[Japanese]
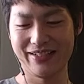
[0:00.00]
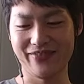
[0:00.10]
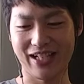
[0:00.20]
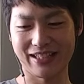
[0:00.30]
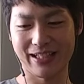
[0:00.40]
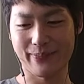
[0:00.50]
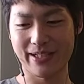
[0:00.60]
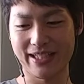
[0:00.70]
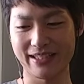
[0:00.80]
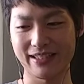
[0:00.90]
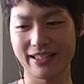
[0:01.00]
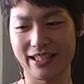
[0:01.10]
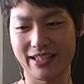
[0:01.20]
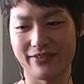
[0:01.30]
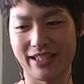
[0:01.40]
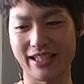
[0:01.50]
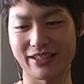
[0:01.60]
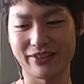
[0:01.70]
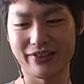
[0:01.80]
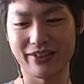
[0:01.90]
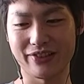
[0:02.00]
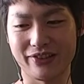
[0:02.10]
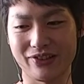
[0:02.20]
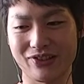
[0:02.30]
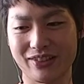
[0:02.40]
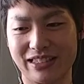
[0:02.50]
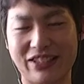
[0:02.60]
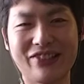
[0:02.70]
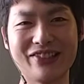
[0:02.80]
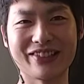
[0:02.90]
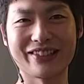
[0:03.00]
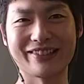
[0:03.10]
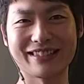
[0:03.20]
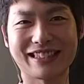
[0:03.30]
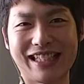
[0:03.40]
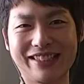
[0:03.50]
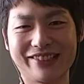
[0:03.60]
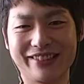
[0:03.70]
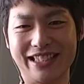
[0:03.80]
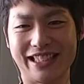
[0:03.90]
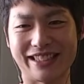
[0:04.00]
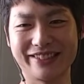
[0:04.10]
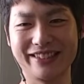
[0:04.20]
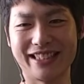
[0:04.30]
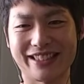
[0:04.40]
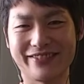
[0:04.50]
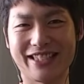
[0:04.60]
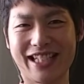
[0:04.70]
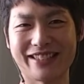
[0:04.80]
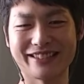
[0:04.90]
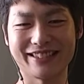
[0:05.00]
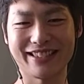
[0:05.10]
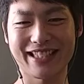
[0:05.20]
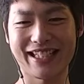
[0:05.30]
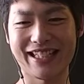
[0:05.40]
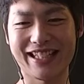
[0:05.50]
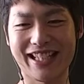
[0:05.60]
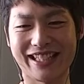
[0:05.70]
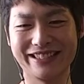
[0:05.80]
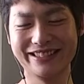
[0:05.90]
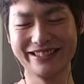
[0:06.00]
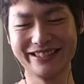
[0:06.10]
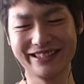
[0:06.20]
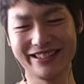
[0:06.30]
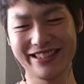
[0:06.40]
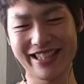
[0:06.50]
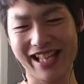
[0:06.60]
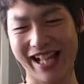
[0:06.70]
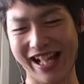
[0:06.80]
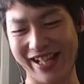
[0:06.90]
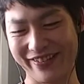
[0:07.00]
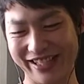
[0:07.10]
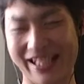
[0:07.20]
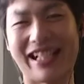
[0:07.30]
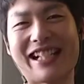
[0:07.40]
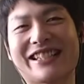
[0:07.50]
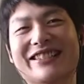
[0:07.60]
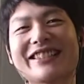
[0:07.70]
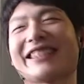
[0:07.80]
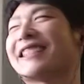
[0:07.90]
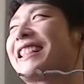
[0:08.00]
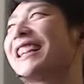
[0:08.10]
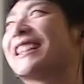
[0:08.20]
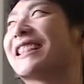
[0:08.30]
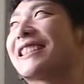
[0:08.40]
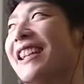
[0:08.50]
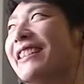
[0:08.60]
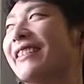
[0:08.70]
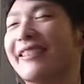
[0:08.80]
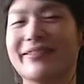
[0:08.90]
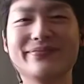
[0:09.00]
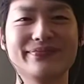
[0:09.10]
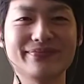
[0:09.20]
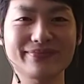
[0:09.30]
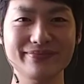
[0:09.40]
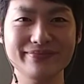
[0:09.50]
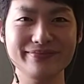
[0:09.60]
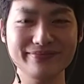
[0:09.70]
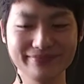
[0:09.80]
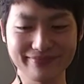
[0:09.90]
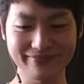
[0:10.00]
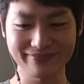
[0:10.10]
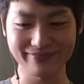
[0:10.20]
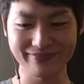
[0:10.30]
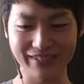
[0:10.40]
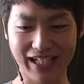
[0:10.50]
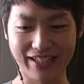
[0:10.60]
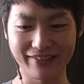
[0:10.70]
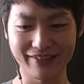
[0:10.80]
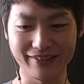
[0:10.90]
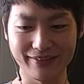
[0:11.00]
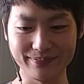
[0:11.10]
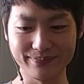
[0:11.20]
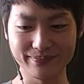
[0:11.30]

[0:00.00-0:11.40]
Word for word: まあ、ジャパニーズイーサリアムですごいこう日本国産のコインですごいんでしょみたいなことを聞かれて、いやーみたいな話をちょっとしたんですけど、うんあの